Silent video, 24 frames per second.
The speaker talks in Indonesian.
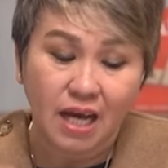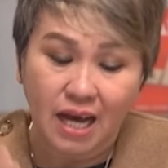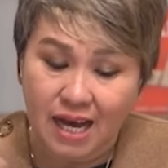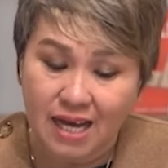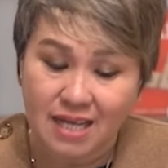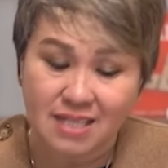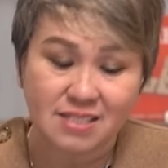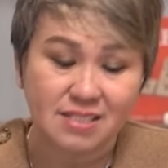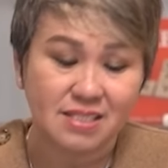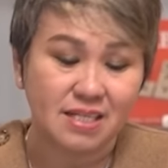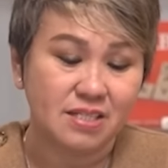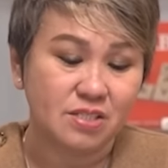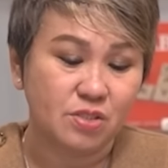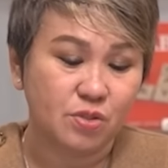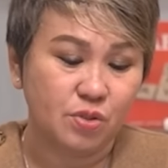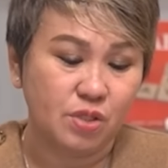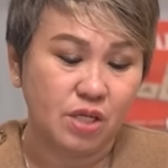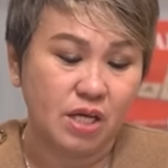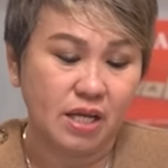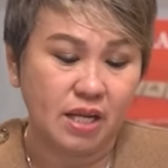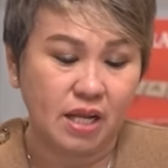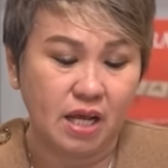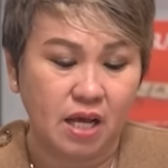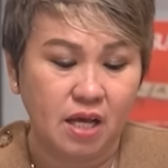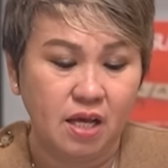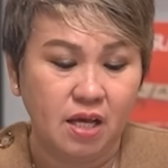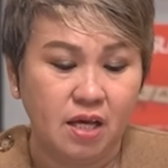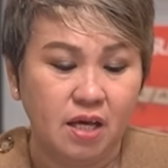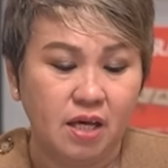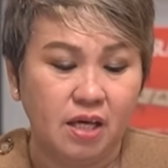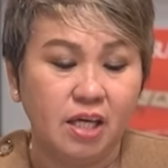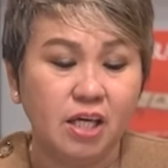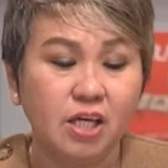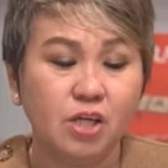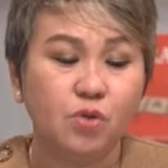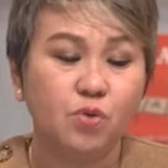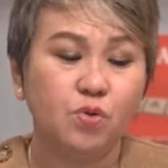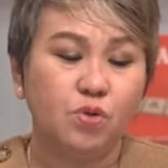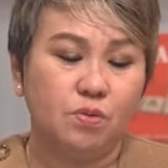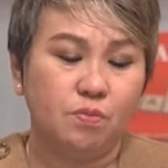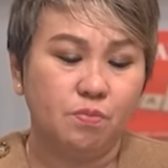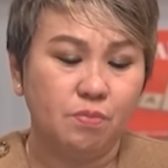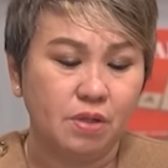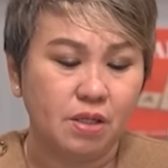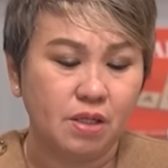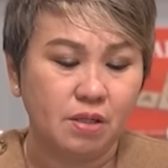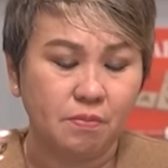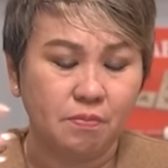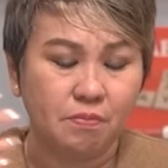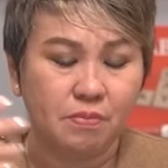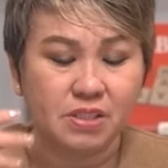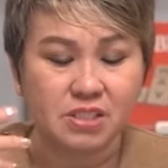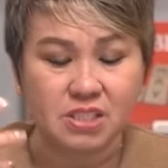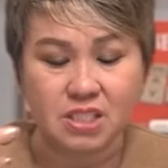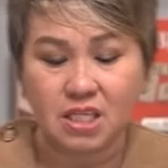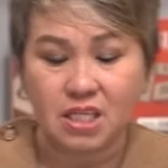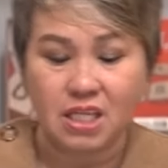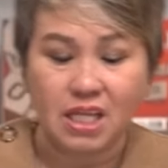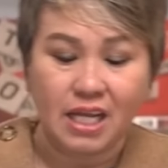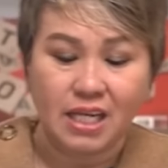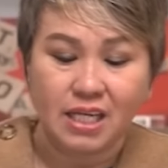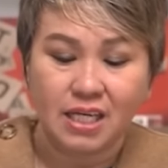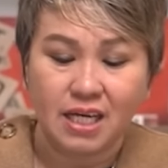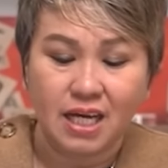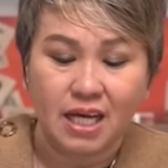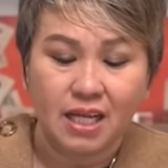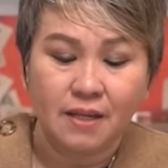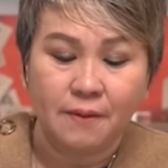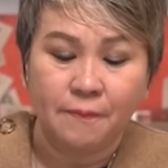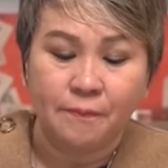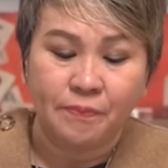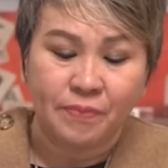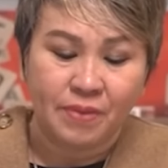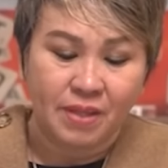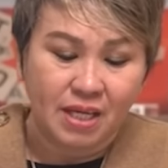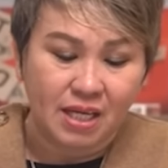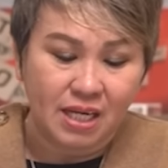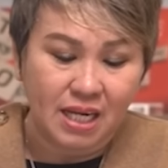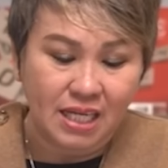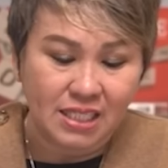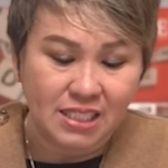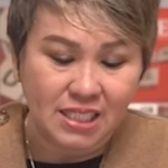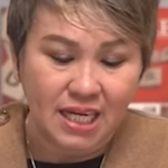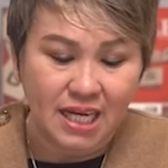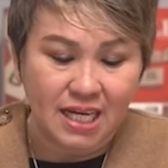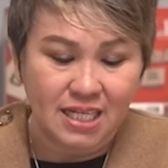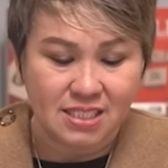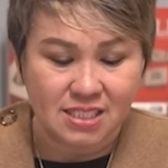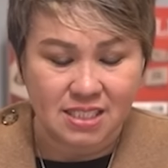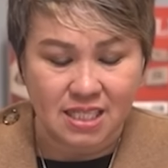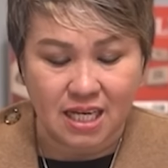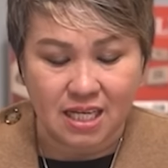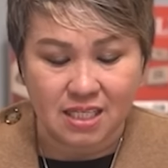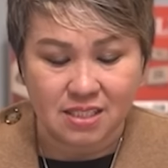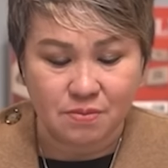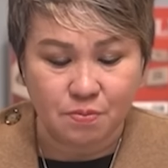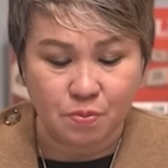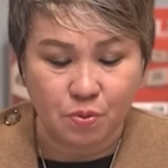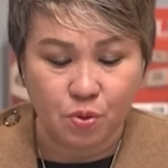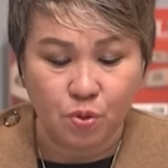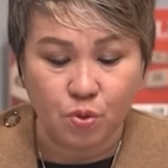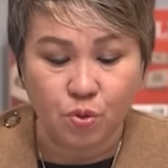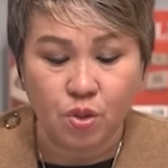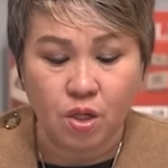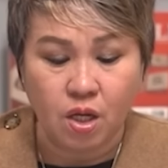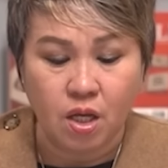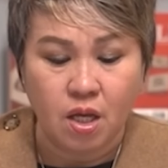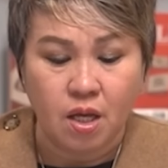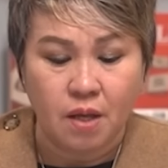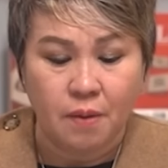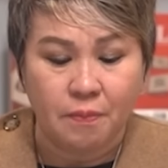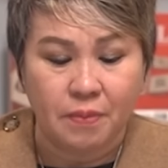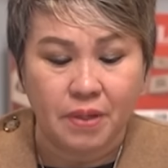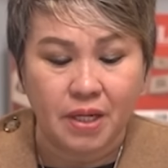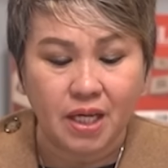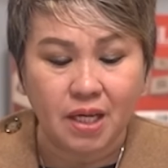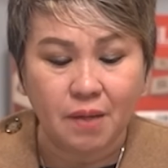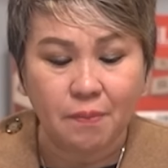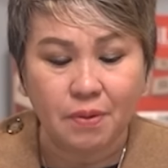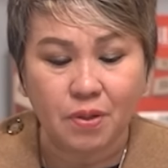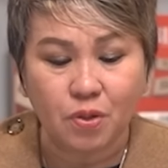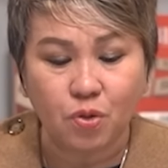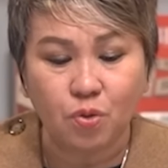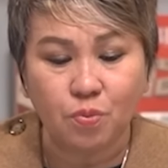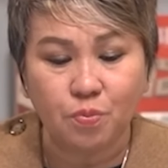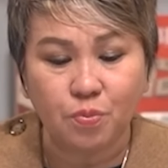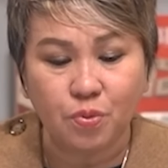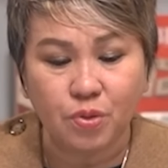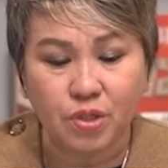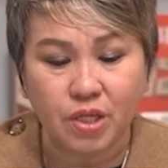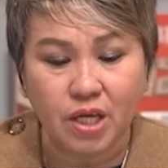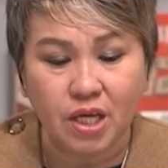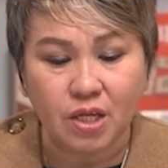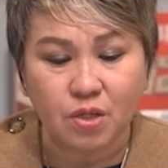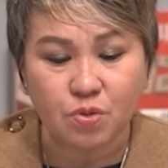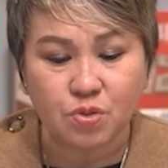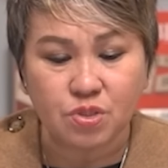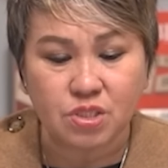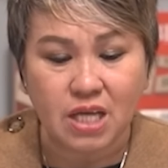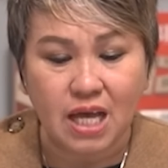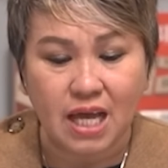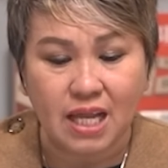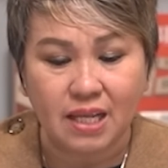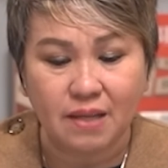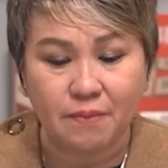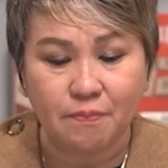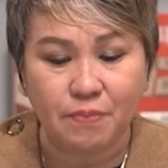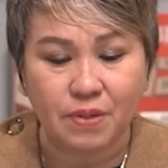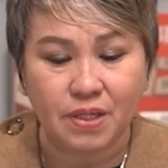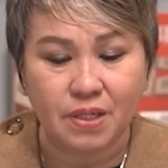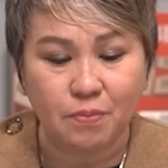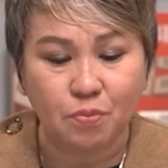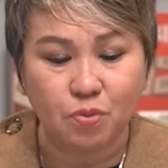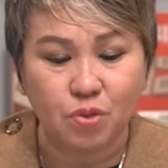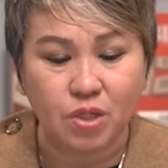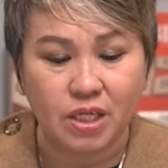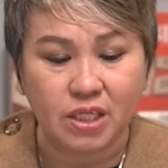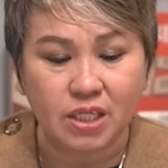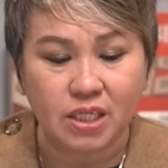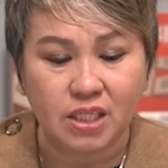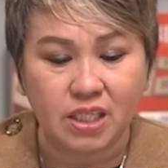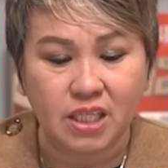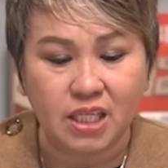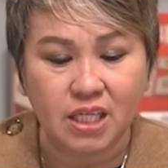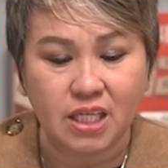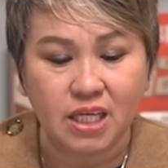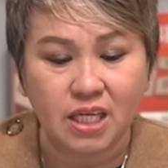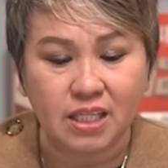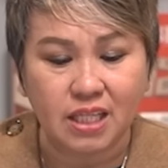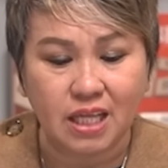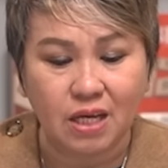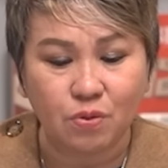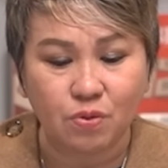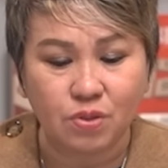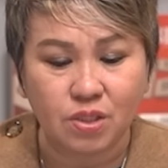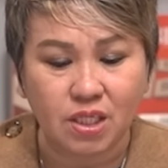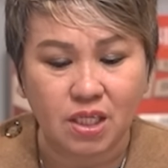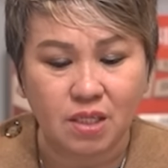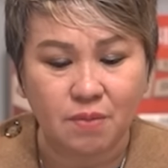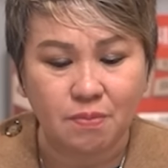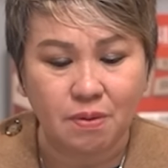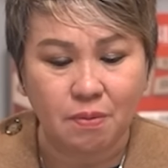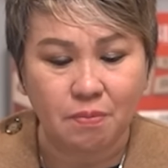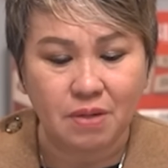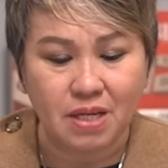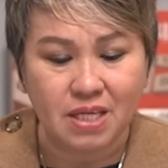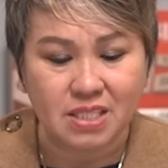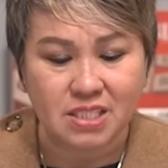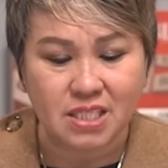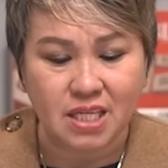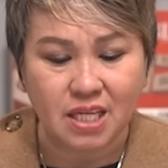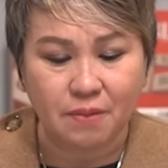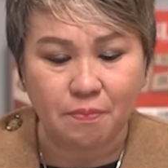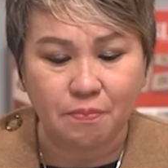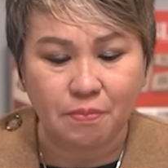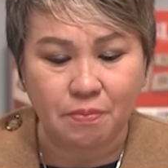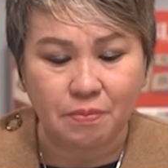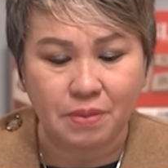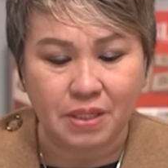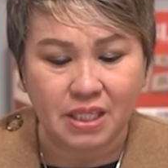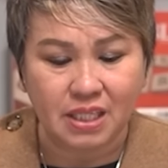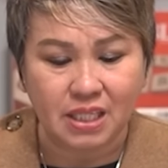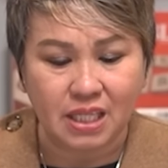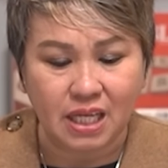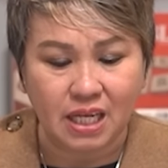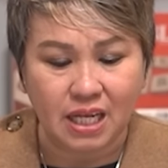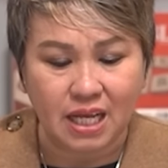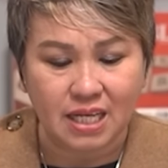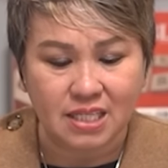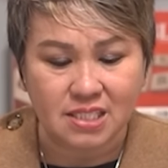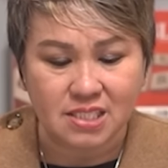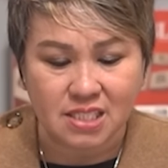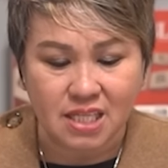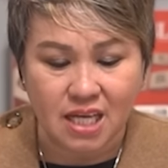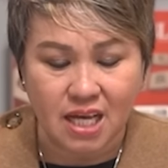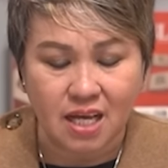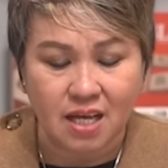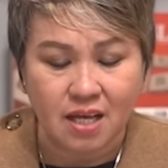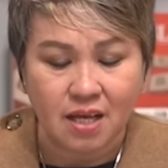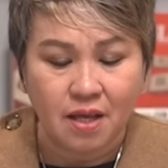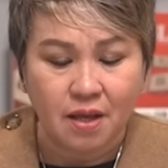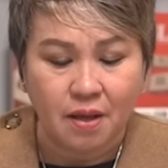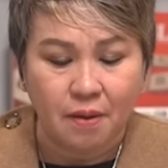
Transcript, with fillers: Asa saudara, ikut ber, ber beserta dengan Raja Asa Saat 10. Mereka berkumpul di Yerusalem pada bulan ketiga tahun ke-15 dari pemerintahan Asa.